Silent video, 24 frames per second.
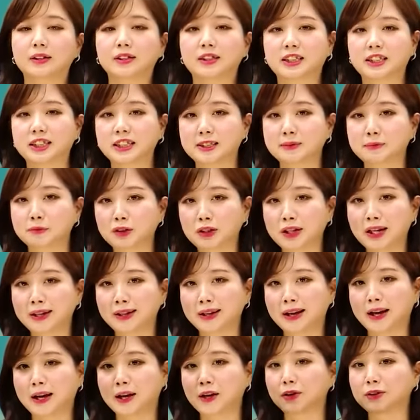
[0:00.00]
질문에
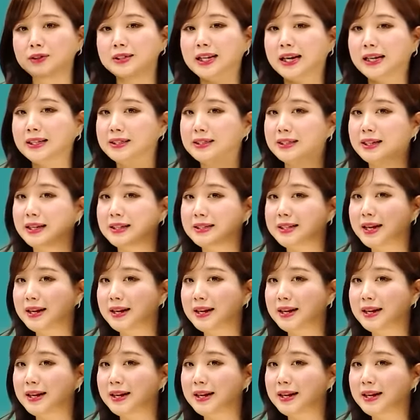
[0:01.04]
대하여 자신의